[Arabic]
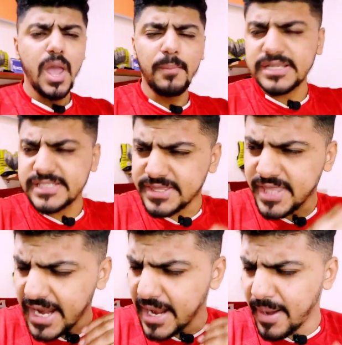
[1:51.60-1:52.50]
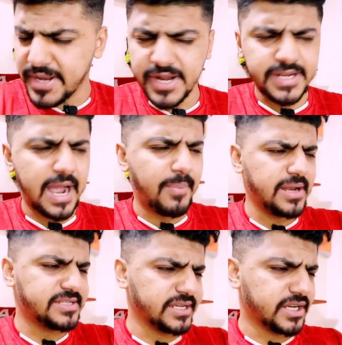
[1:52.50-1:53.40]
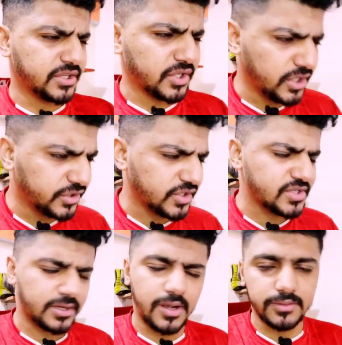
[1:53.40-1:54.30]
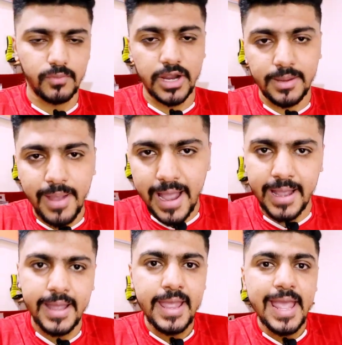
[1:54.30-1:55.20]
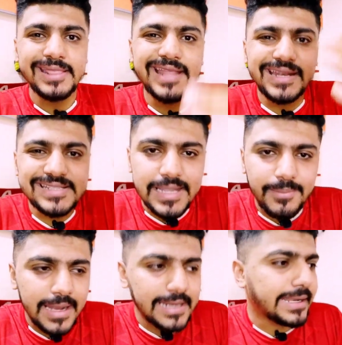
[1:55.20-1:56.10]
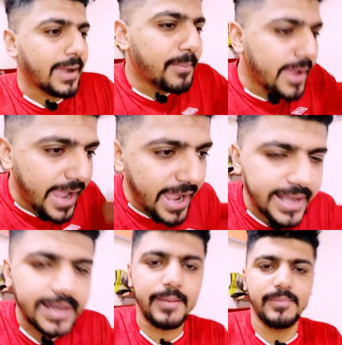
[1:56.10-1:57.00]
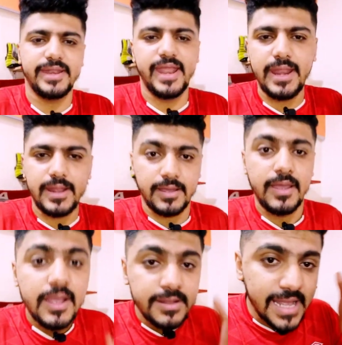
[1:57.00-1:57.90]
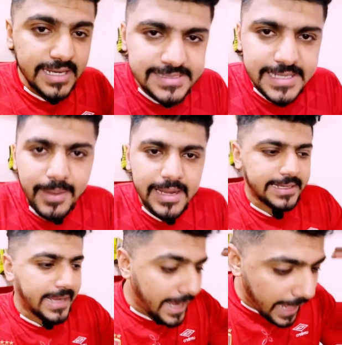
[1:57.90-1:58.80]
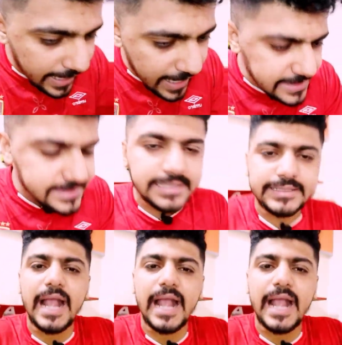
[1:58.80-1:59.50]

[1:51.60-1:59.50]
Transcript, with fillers: ما صدقنا بقى نرجع بقى لسكه الانتصارات ما يا جماعه نادي الزمالك كان بيغرق مننا نادي الزمالك كان هينزل